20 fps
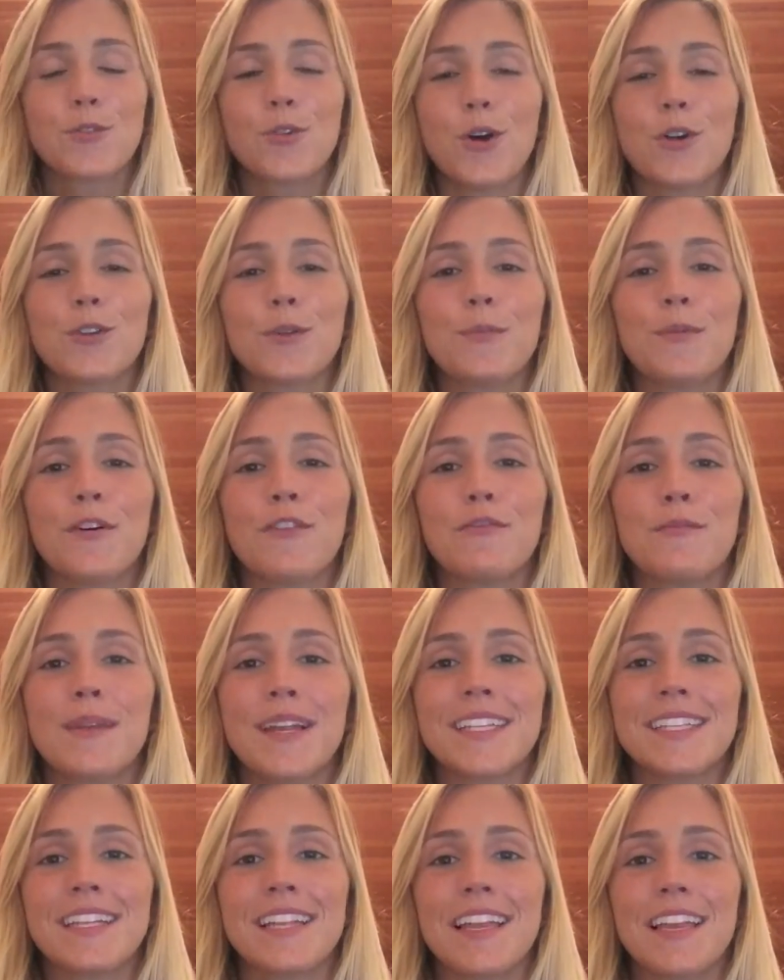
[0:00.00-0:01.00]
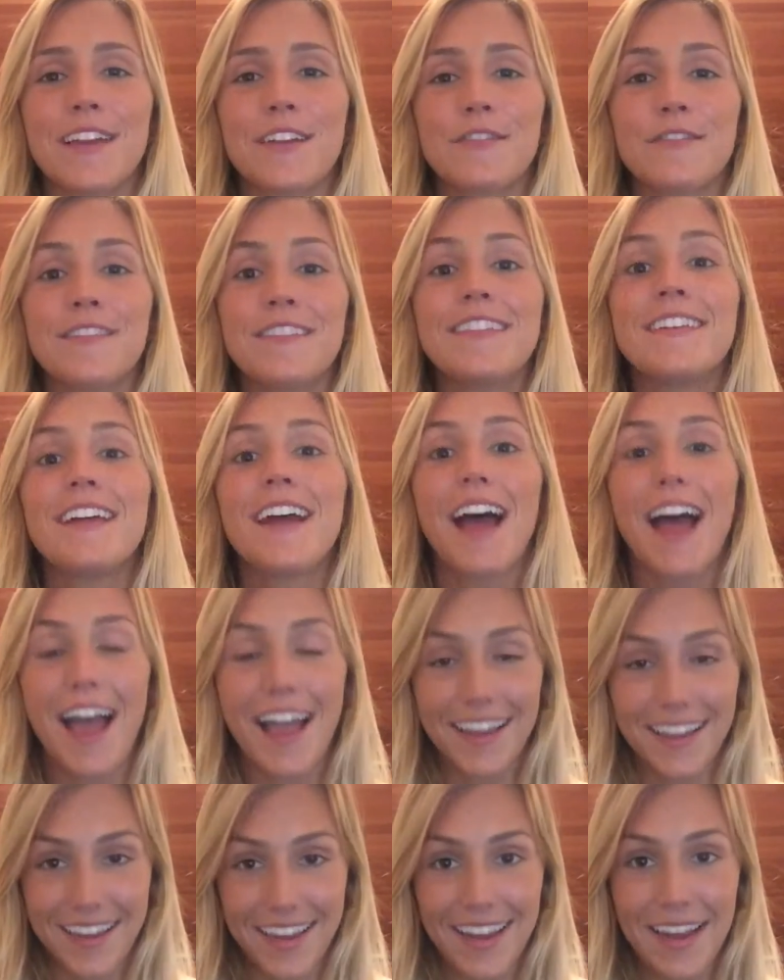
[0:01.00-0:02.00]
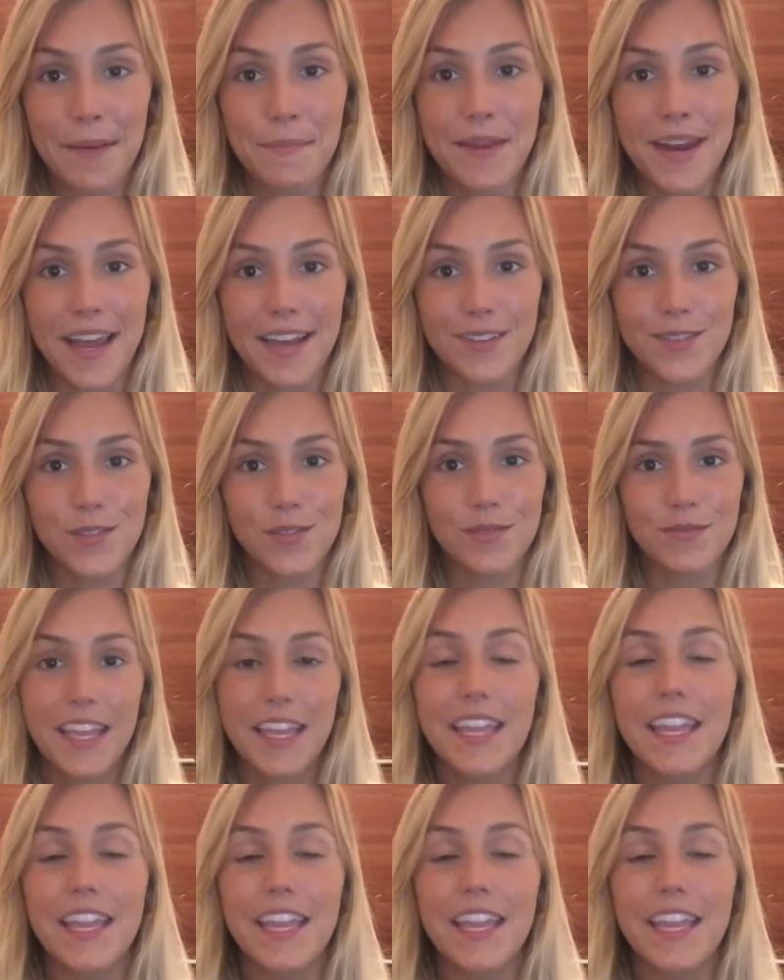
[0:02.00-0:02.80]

Todo o povo brasileiro, aquele abraço.